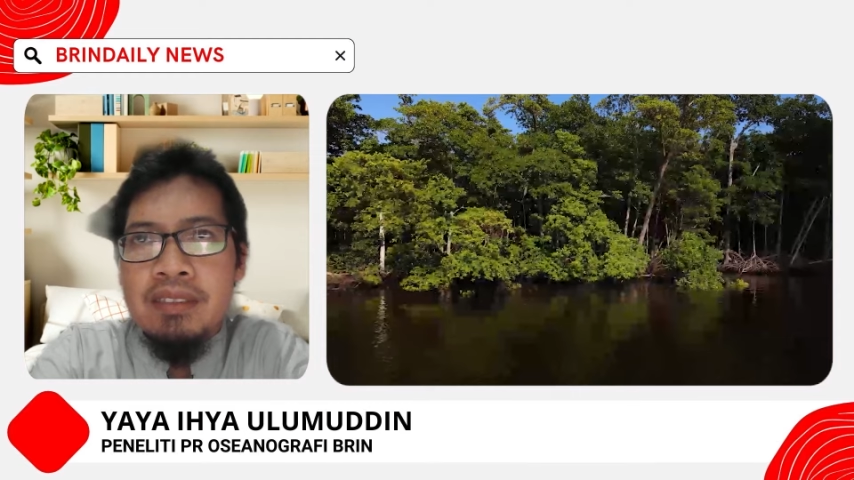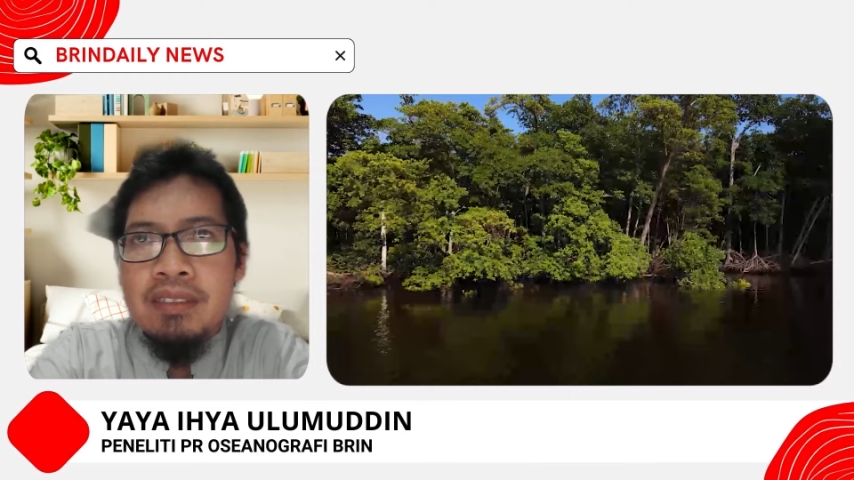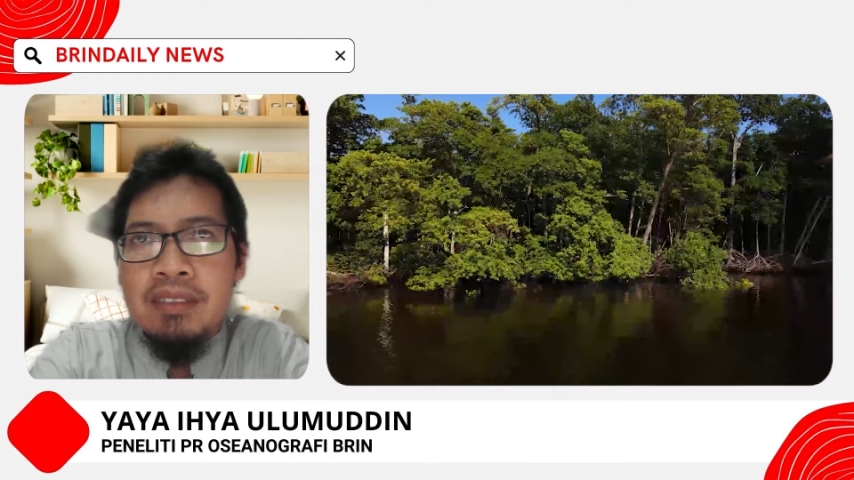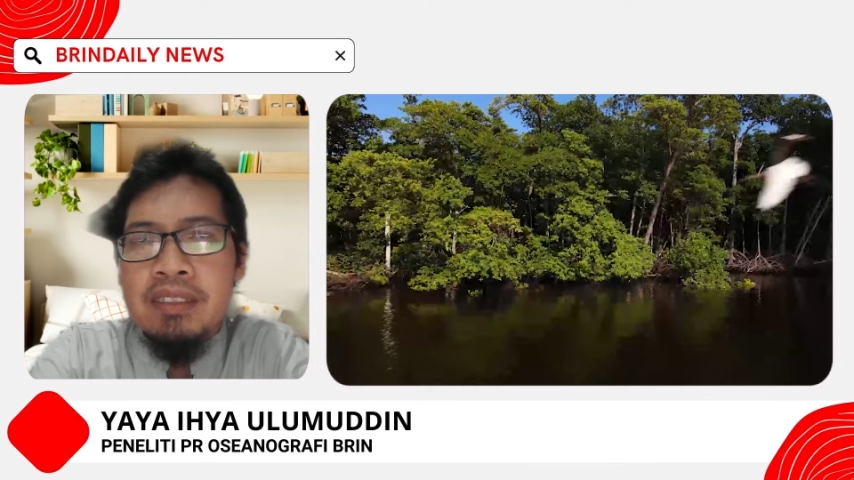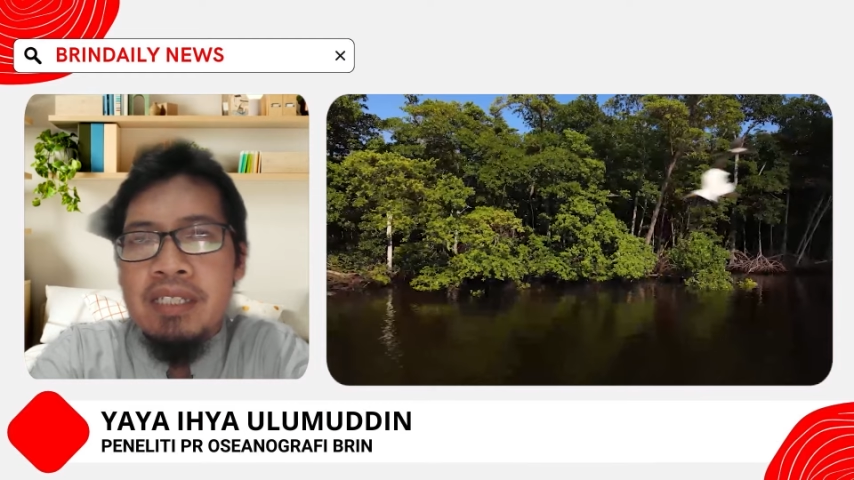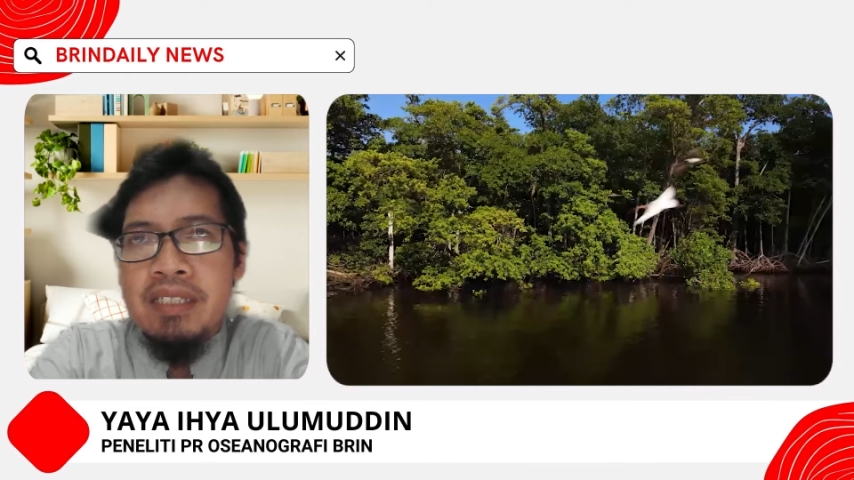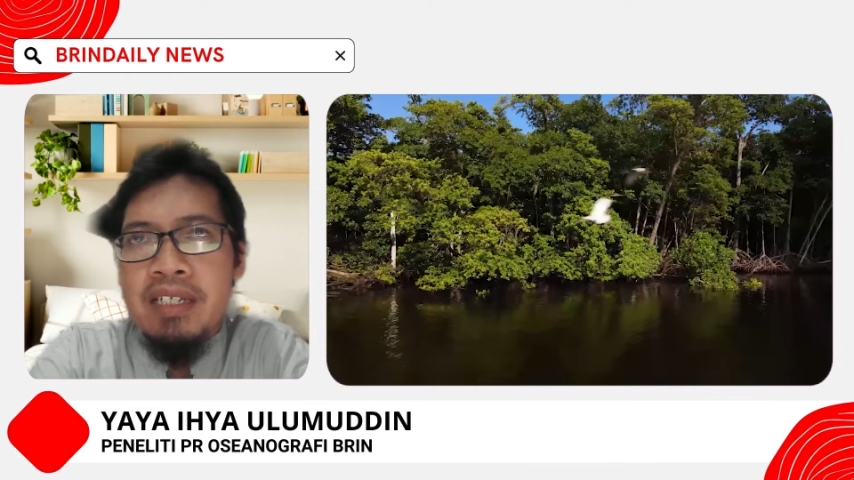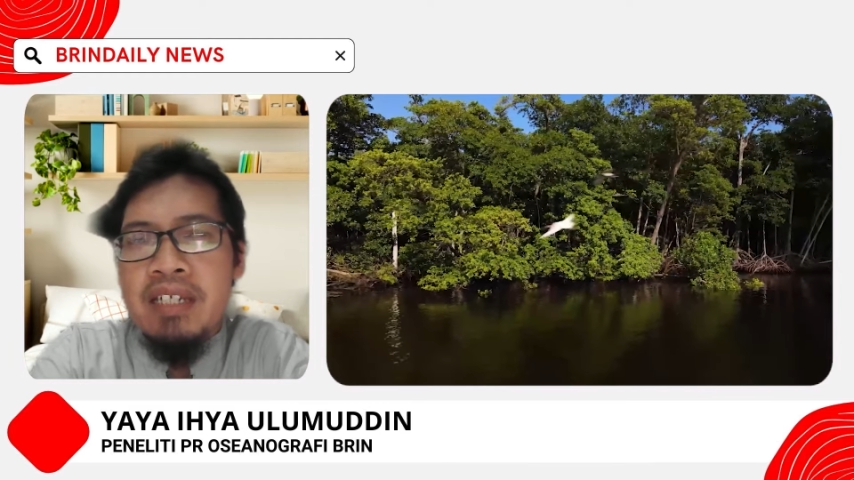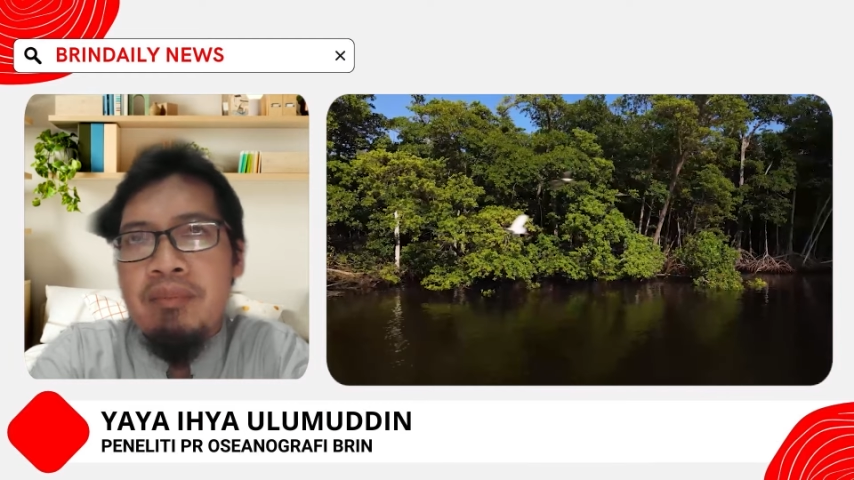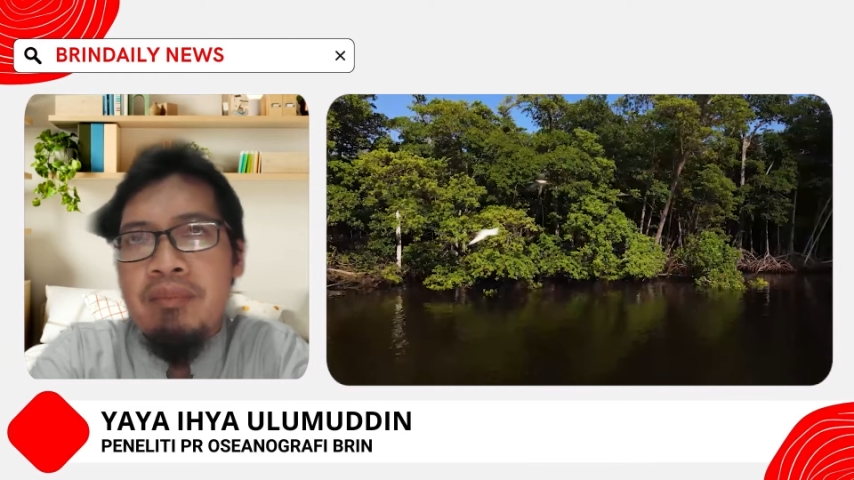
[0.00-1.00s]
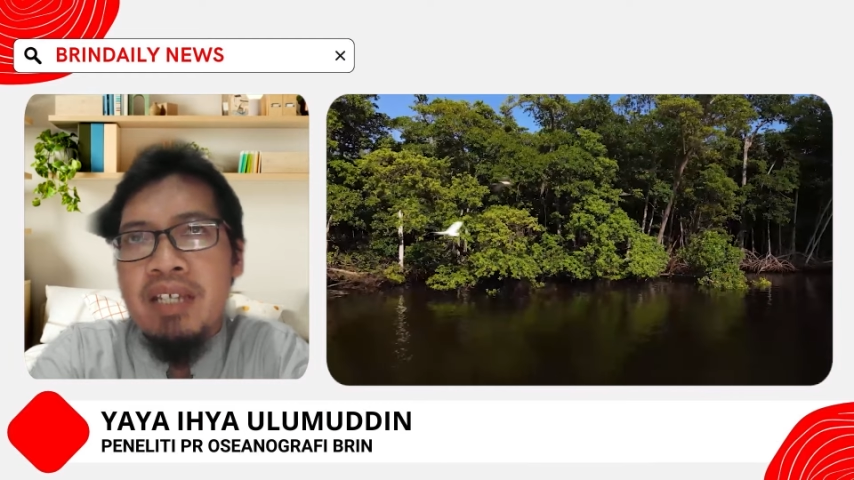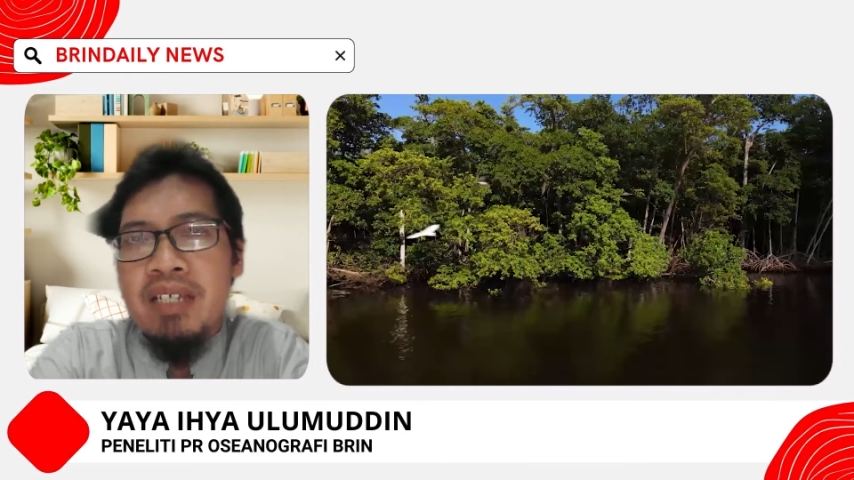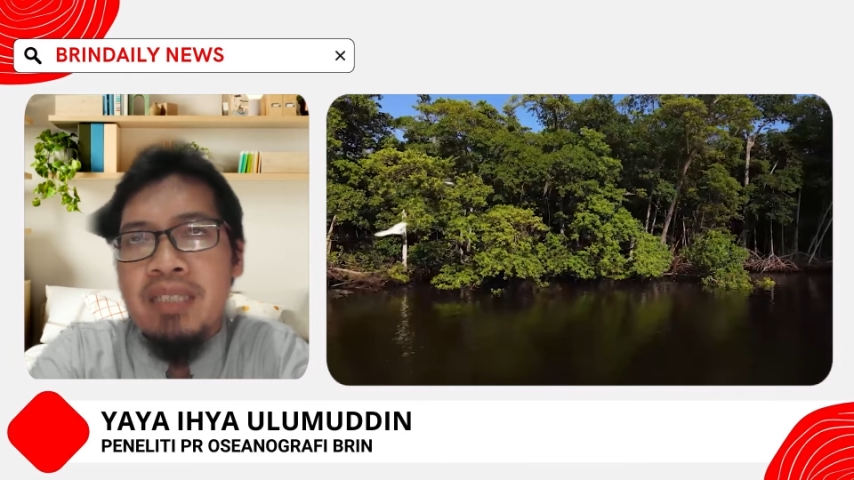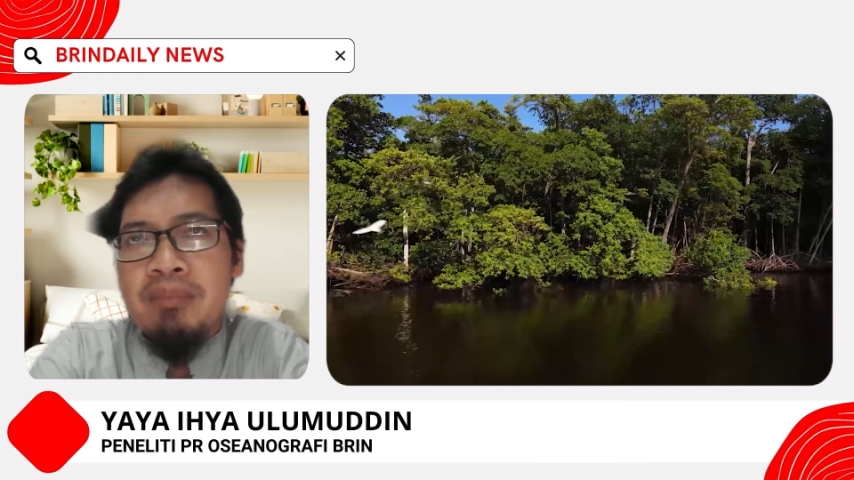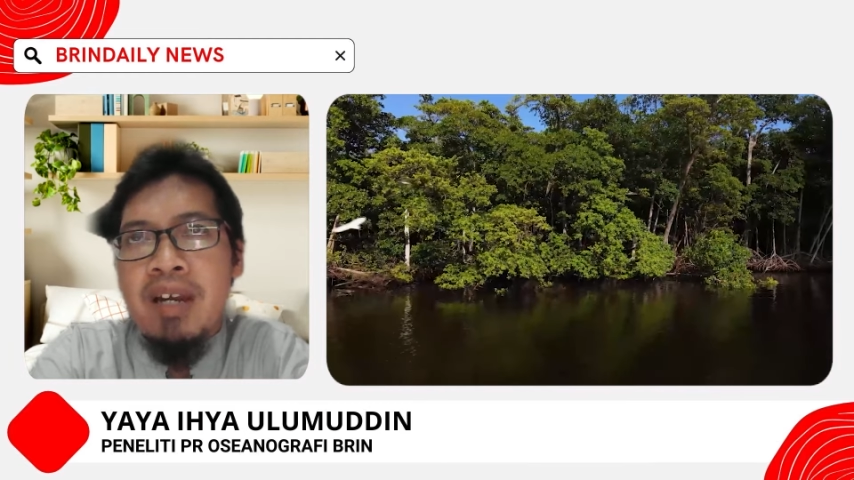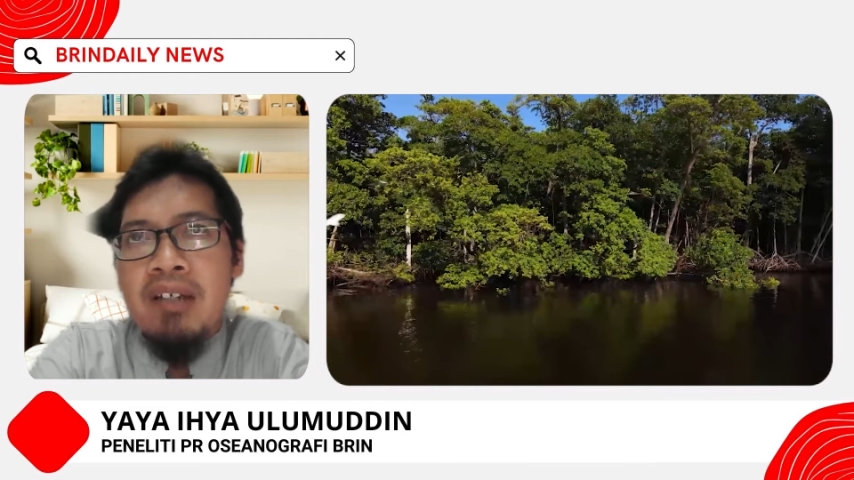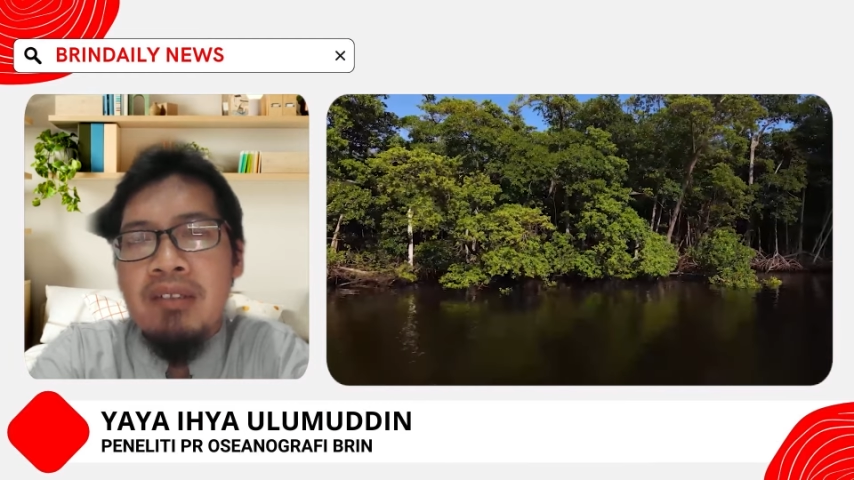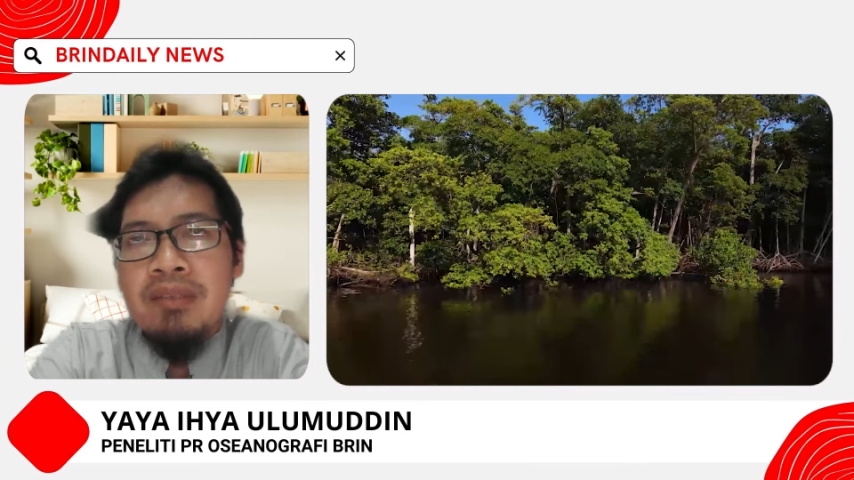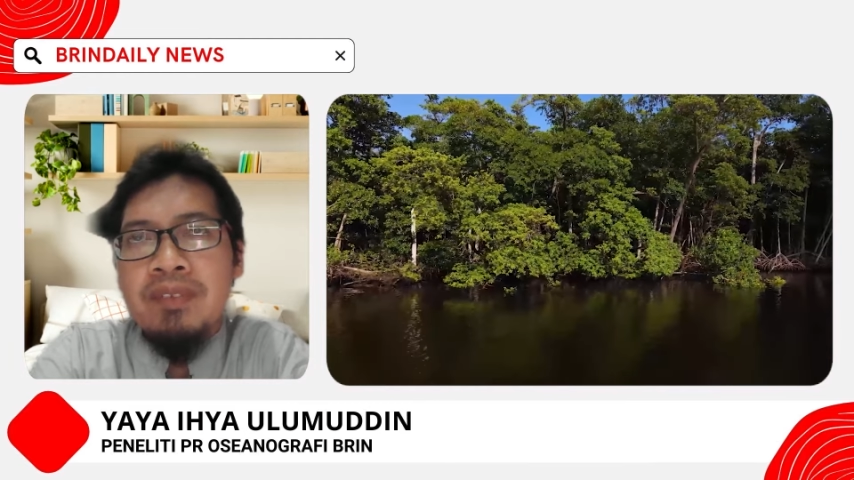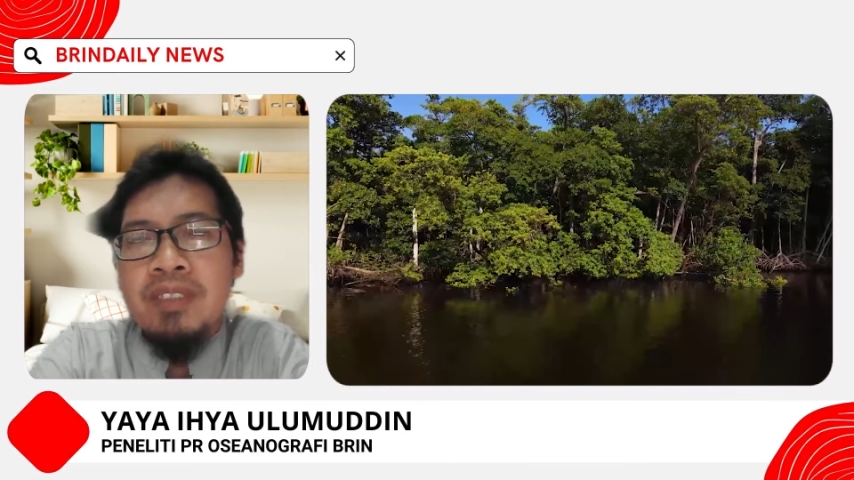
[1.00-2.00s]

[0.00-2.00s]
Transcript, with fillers: Kegiatan rehabilitasi mangrove